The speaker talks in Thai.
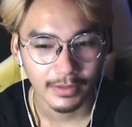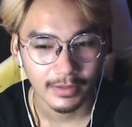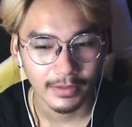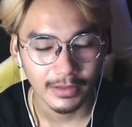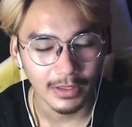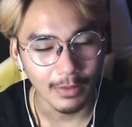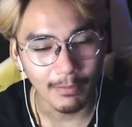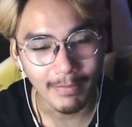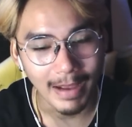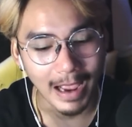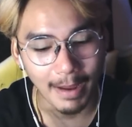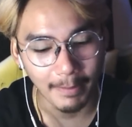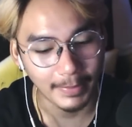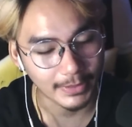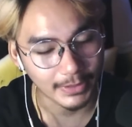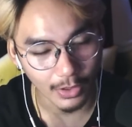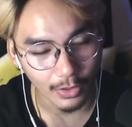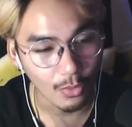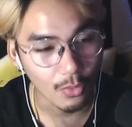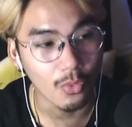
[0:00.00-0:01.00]
แล้วหมามัน
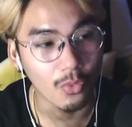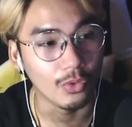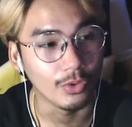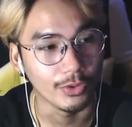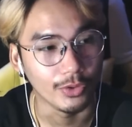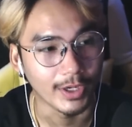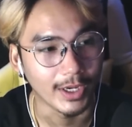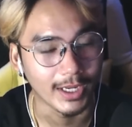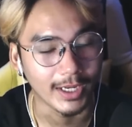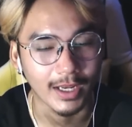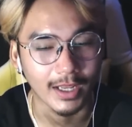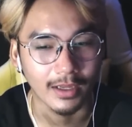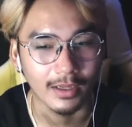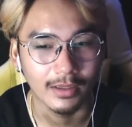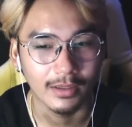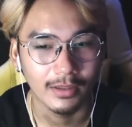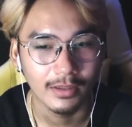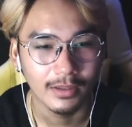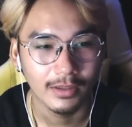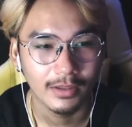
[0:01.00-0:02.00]
ก็ขู่อยู่งั้นนะ
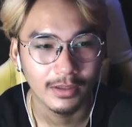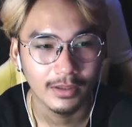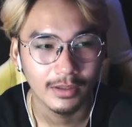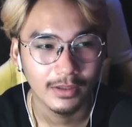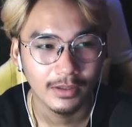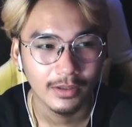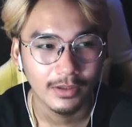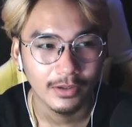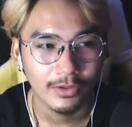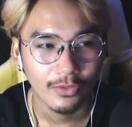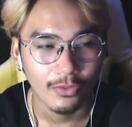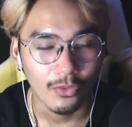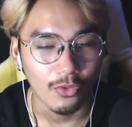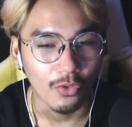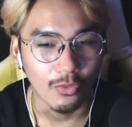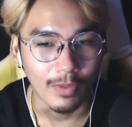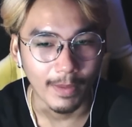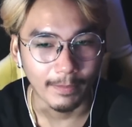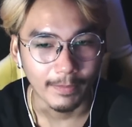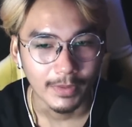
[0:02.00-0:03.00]
ขู่
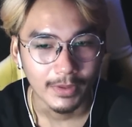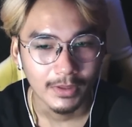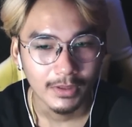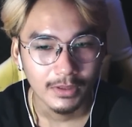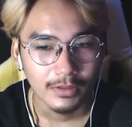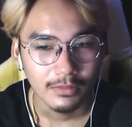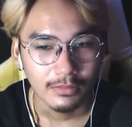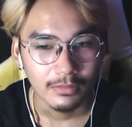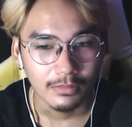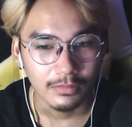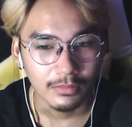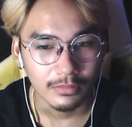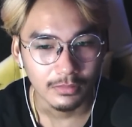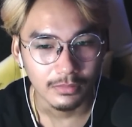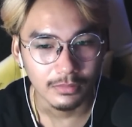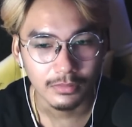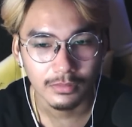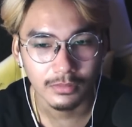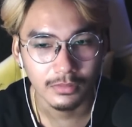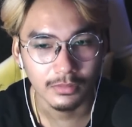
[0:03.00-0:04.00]
แบบอื
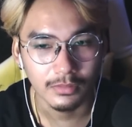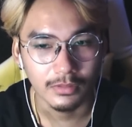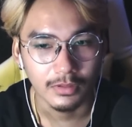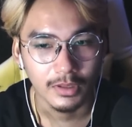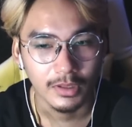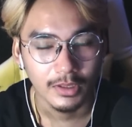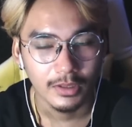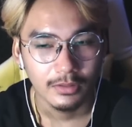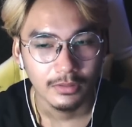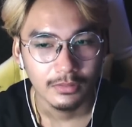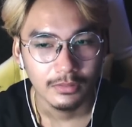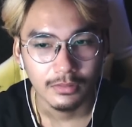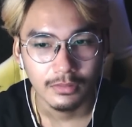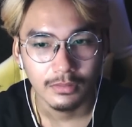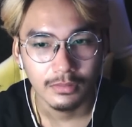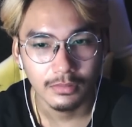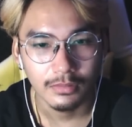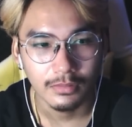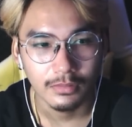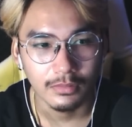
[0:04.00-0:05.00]
ออื
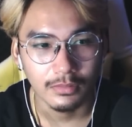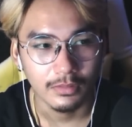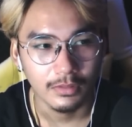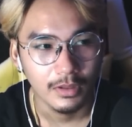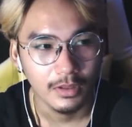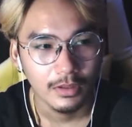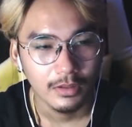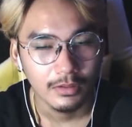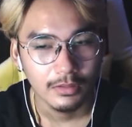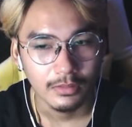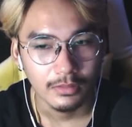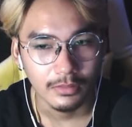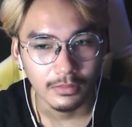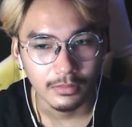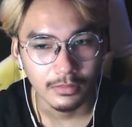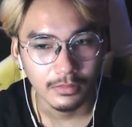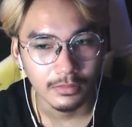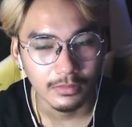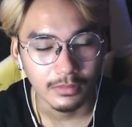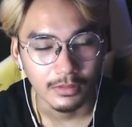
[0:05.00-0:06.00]
ออื
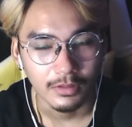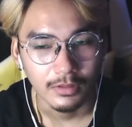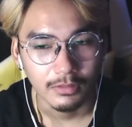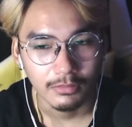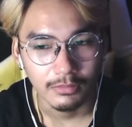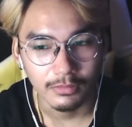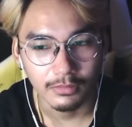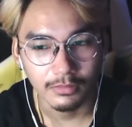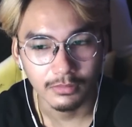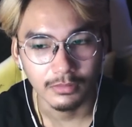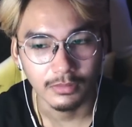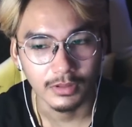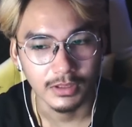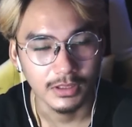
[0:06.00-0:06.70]
ออือ